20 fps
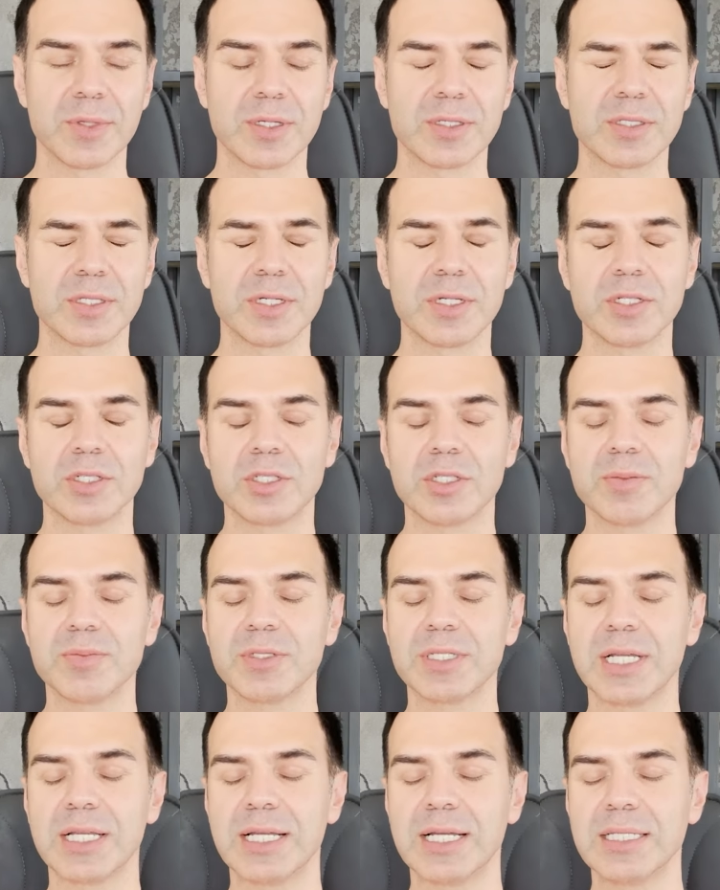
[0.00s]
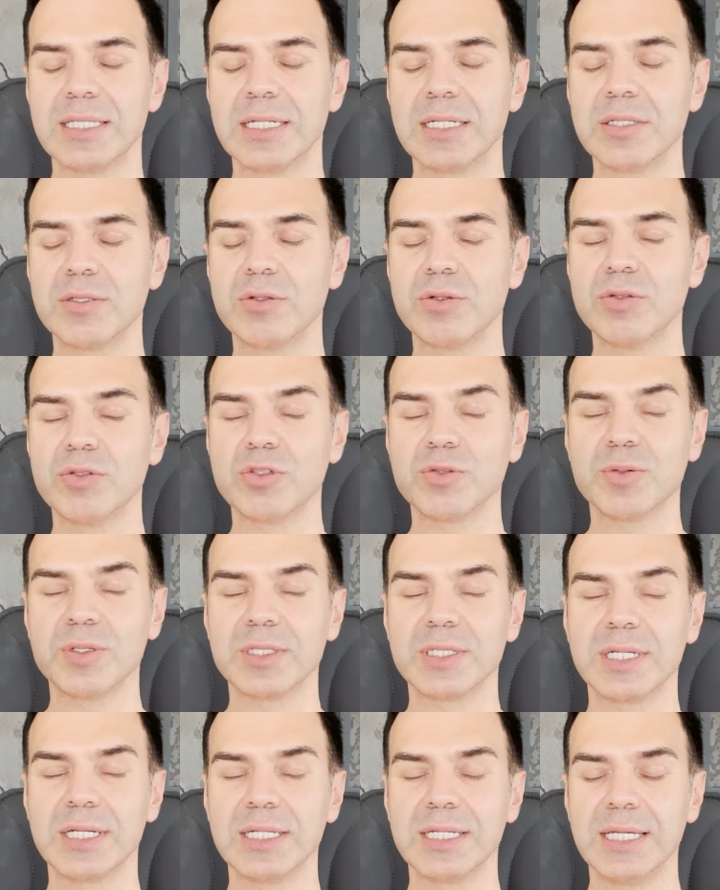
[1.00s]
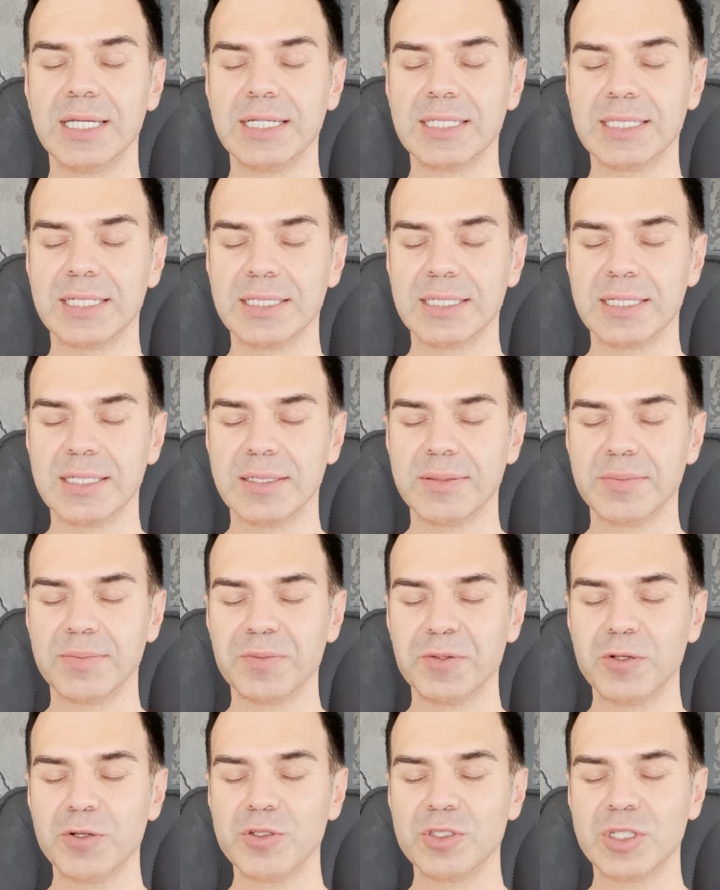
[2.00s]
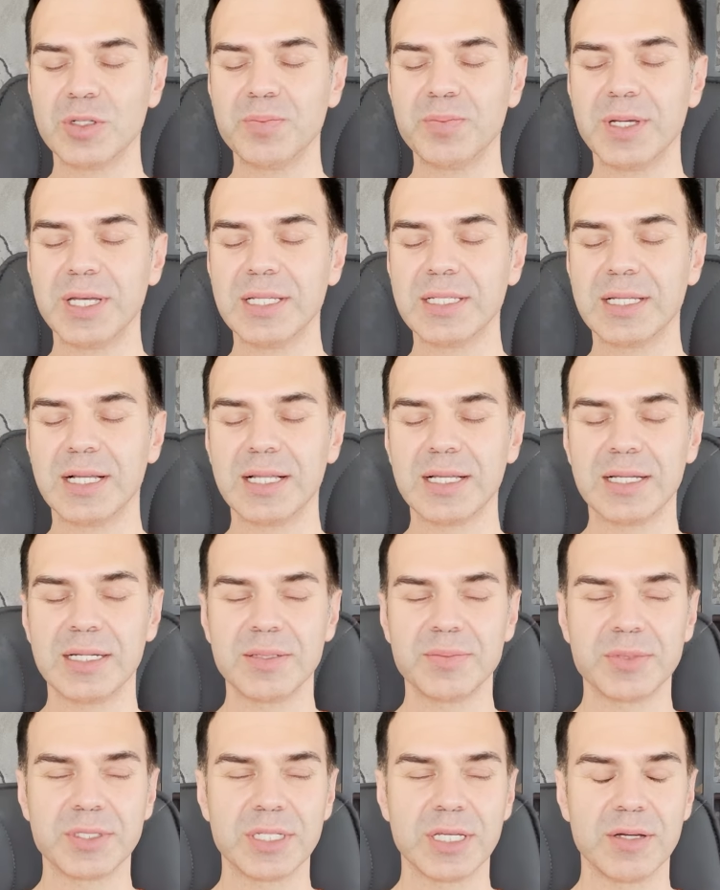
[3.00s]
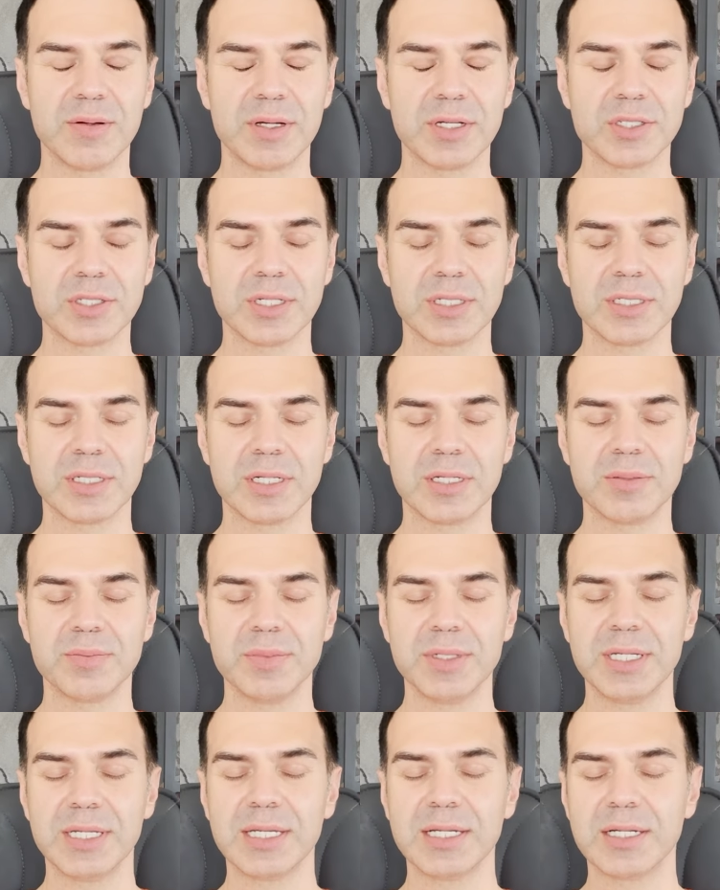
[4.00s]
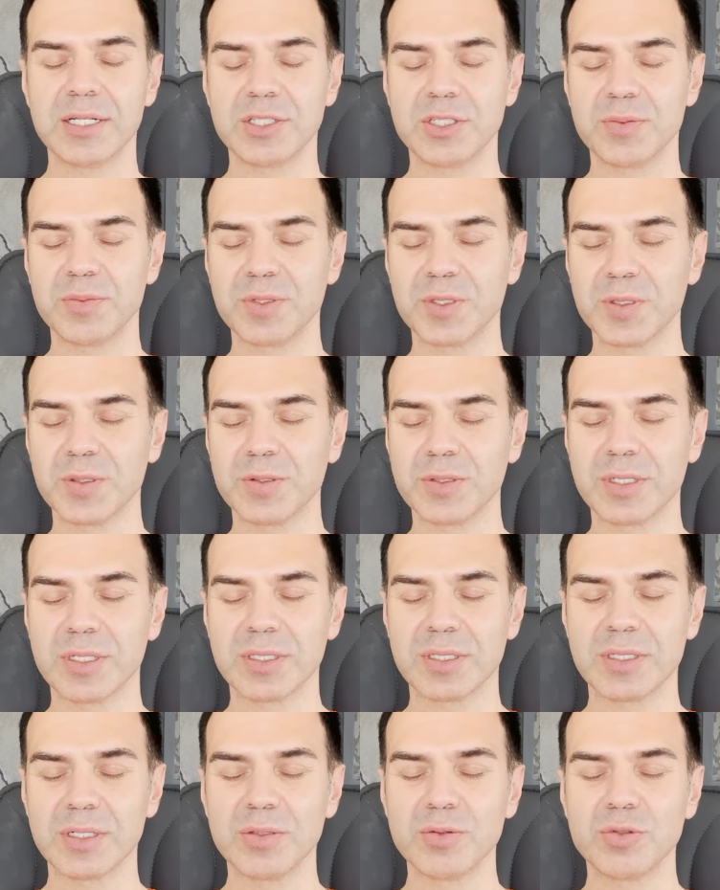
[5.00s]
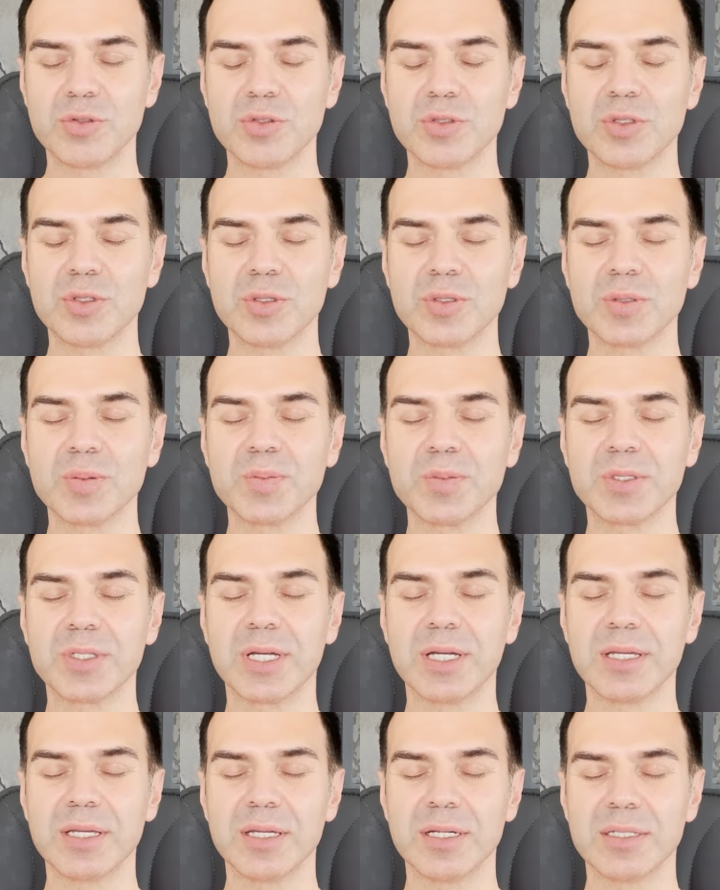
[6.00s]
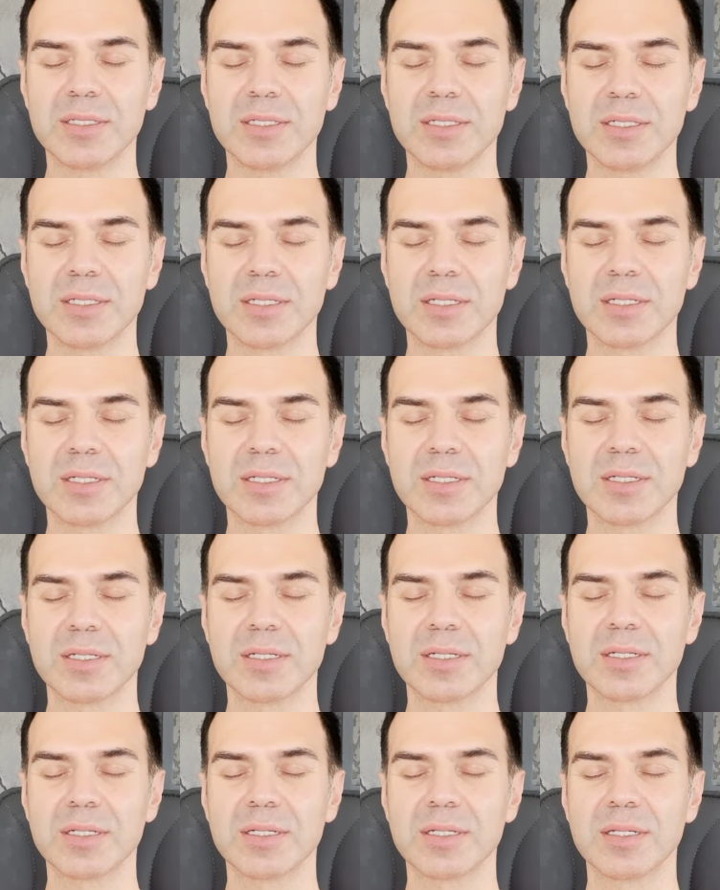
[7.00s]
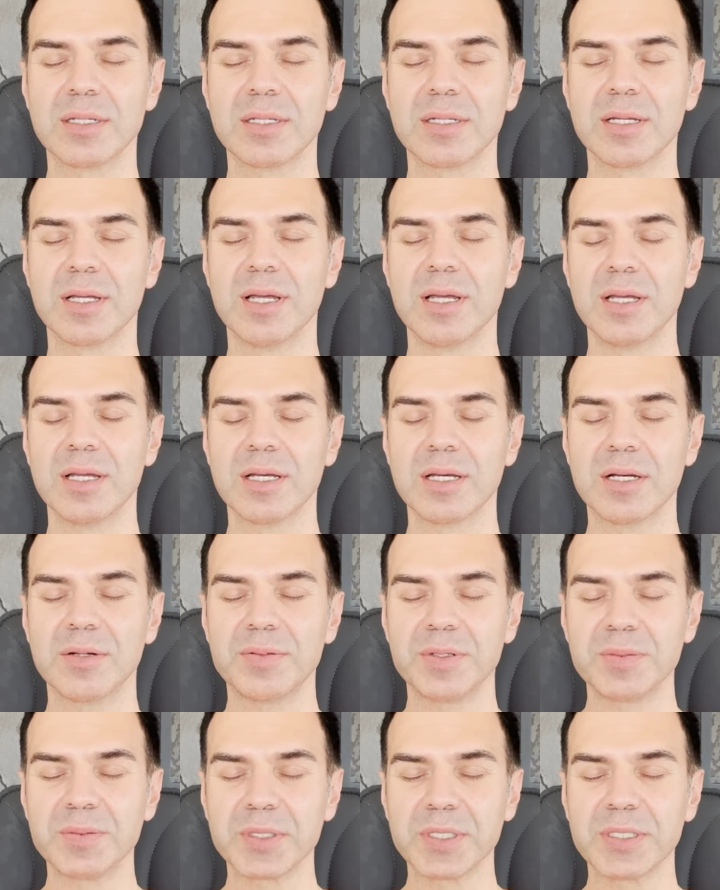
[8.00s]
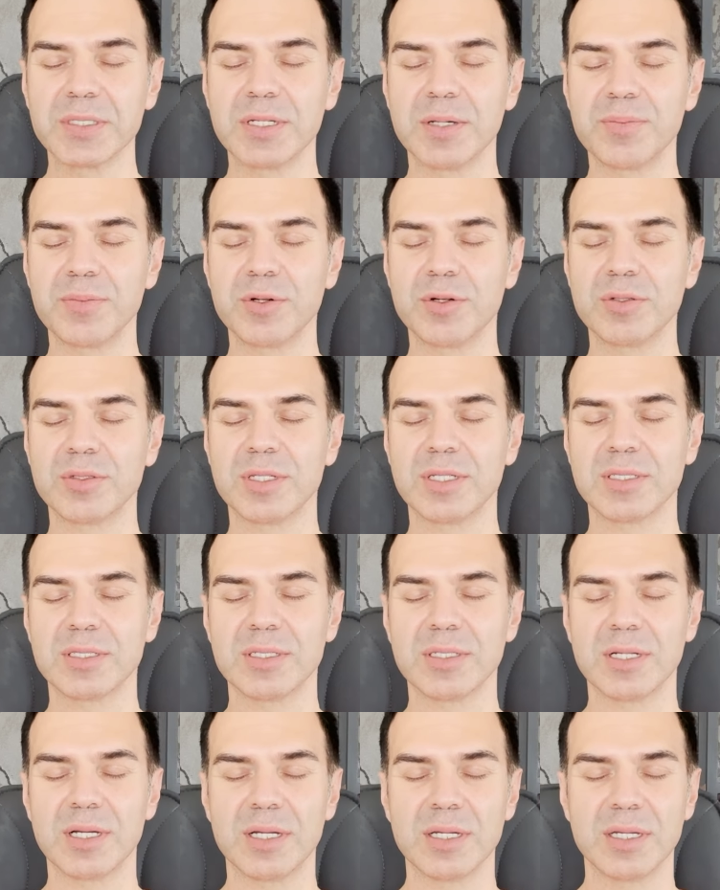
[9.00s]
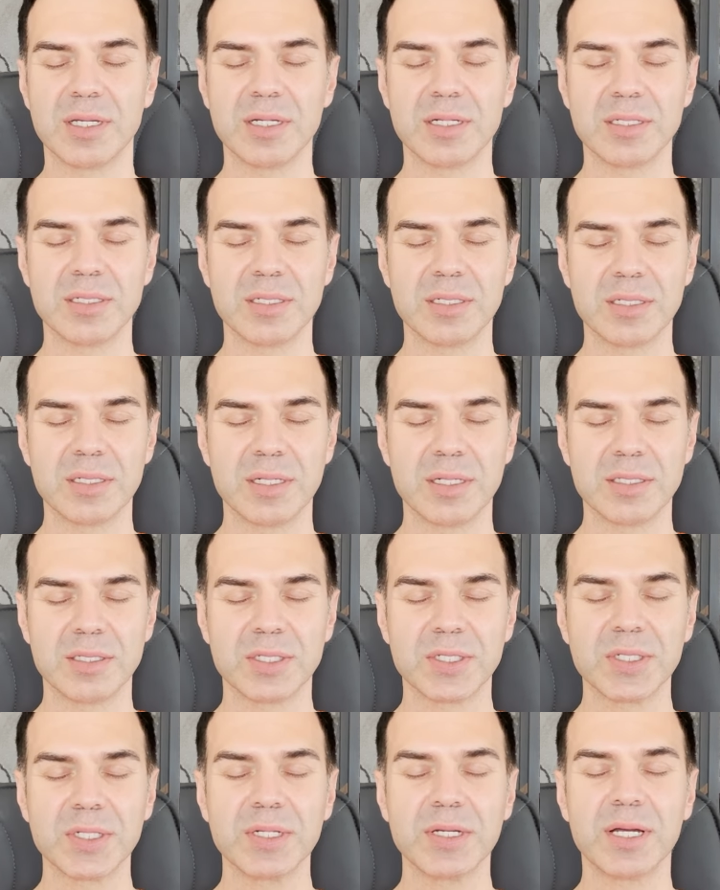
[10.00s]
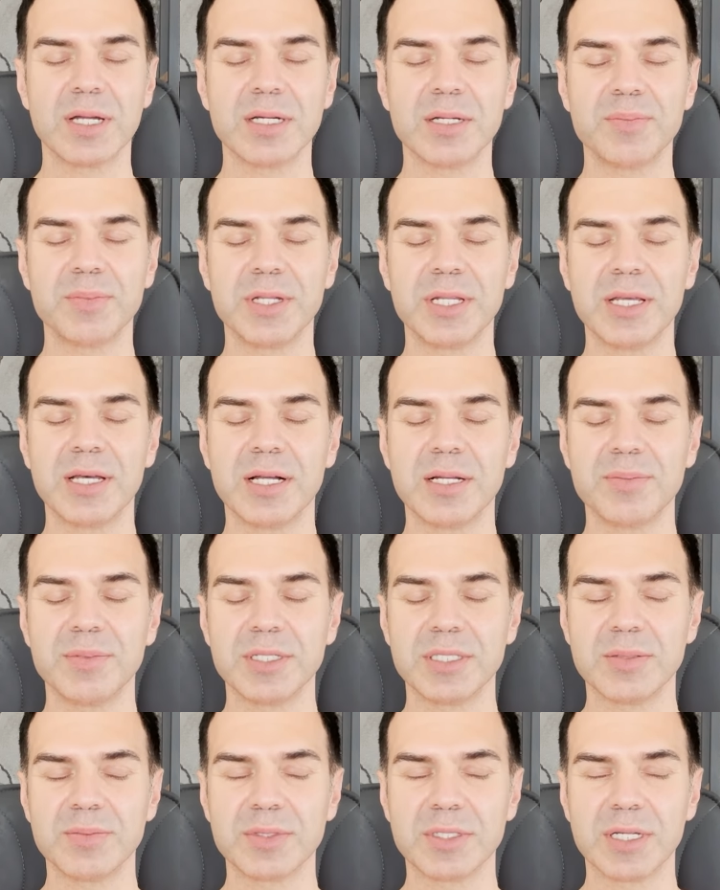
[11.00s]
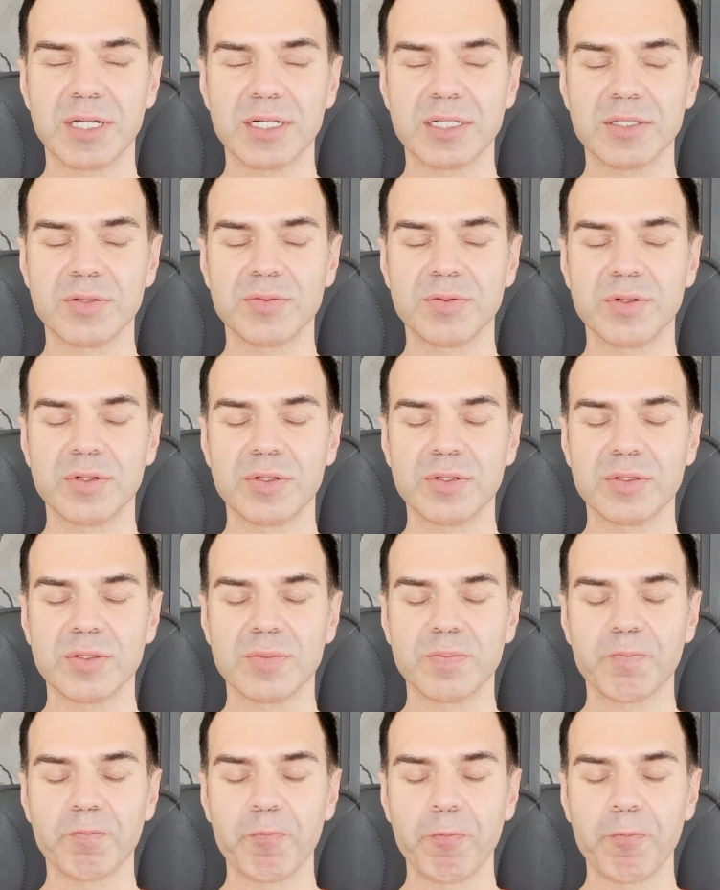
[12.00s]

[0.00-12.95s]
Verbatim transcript: Sıkıştığımız alanların dönüşmesine niyet edelim. Önce beyin dalgalarımızı yavaşlatalım. İki kaşımızın ortasından, üçüncü gözümüzden girdik. Kafamızın tepe ortasından girdik. Kesiştiği yerde pineal bezimiz aktif oldu.